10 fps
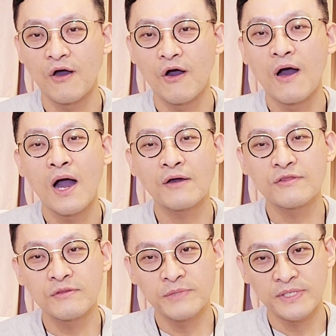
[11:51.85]

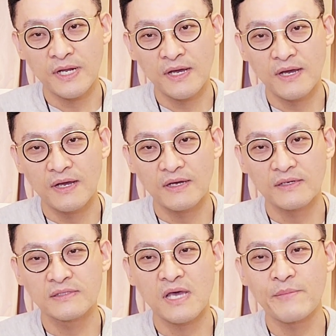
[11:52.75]
학습이나 그
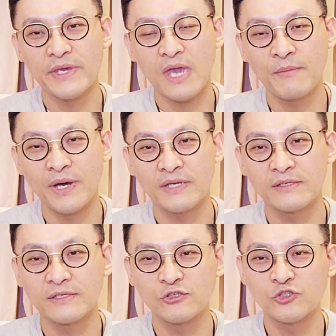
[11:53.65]
다음에 개발이
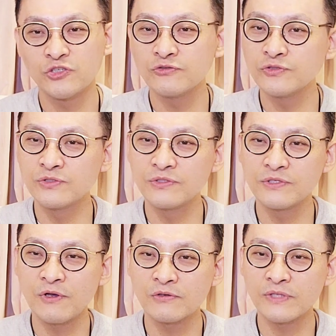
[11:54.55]
그렇게 쉬운
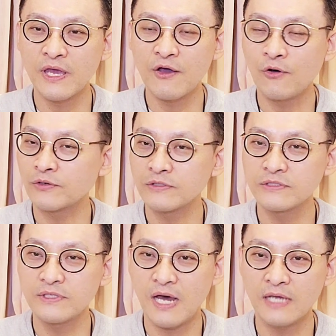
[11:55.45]
형태의
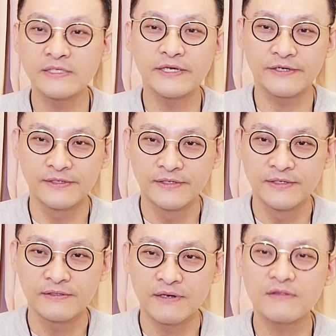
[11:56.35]
언어는 아니에요.
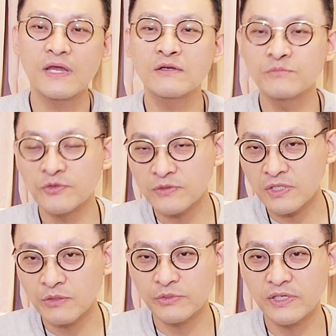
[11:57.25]
그래서 다른
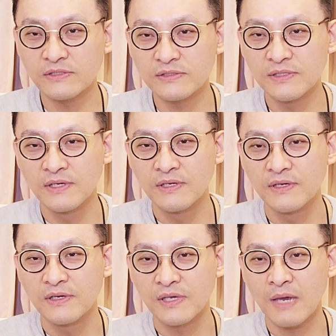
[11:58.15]
프로젝트보다는
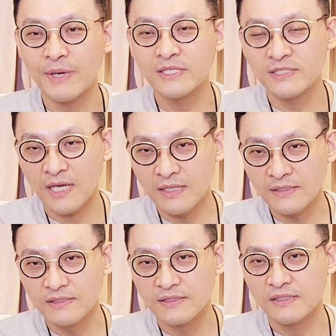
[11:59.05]
개발 시간,
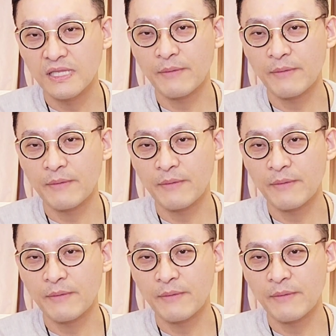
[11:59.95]
그 다음에